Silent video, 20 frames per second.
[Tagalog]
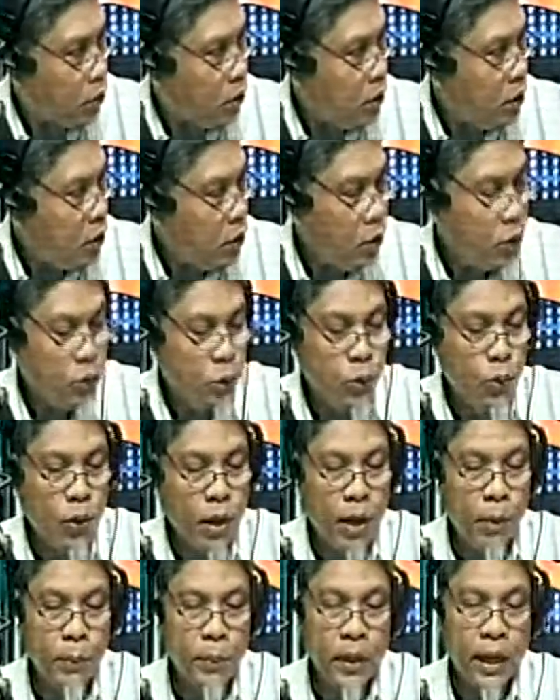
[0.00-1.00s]
Yes, mo. So
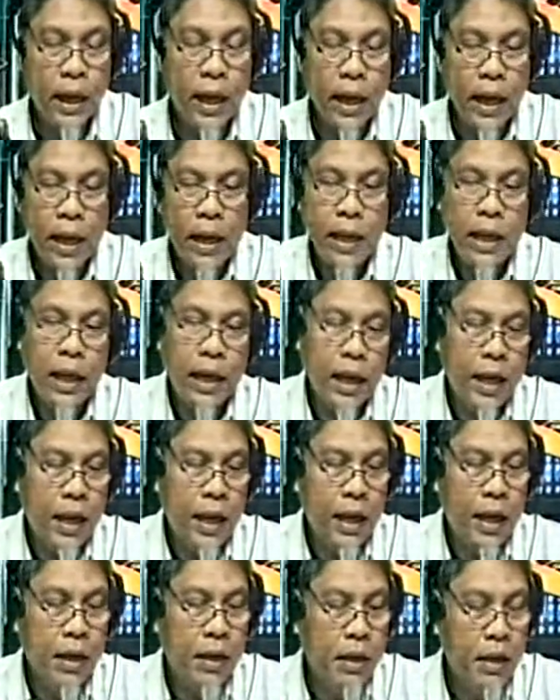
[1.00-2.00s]
ang pinanggalingan ng